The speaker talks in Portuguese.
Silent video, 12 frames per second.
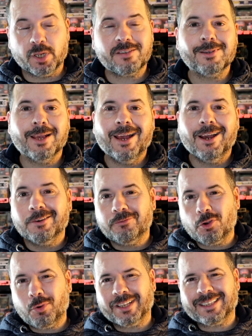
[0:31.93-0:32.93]
Por isso,
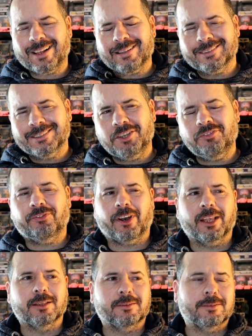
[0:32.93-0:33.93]
foi um Natal
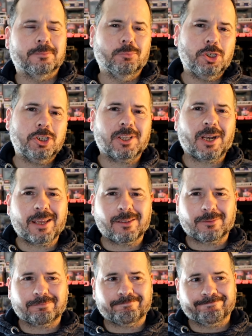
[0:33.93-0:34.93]
diferente, muito
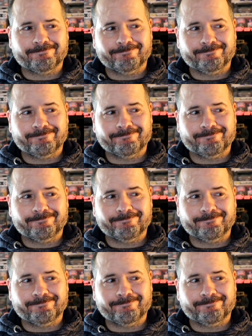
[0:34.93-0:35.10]
estranho.